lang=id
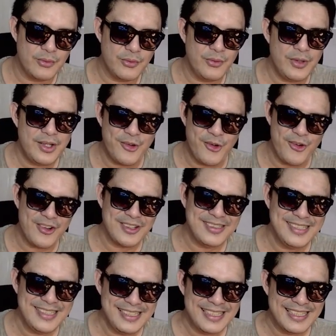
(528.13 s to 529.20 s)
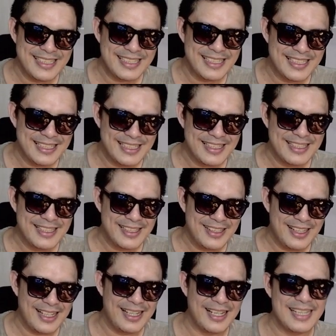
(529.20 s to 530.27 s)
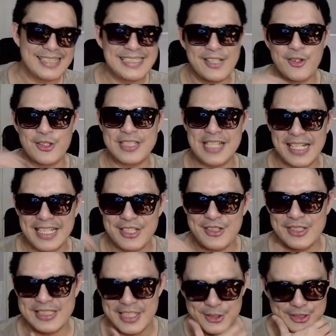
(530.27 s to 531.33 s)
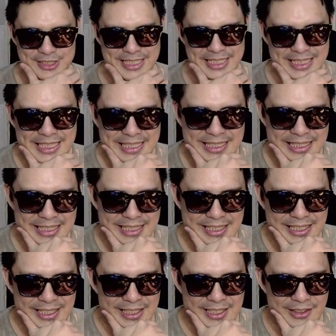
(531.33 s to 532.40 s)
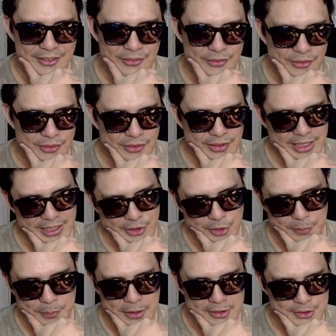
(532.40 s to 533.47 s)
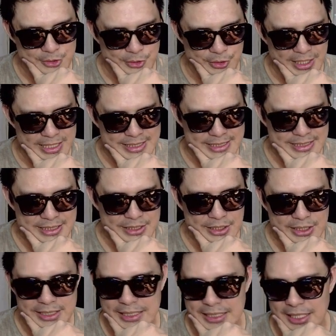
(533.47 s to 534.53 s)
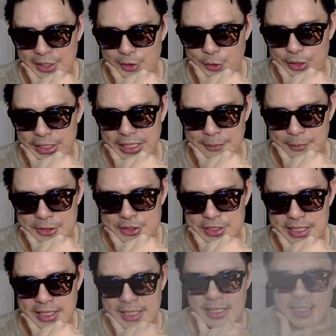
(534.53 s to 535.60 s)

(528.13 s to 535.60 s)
Wih, nih. Ah, si chord terakhir juga seru sih. Oke, ini gue pause dulu guys. Gila, gokil. Maksudnya,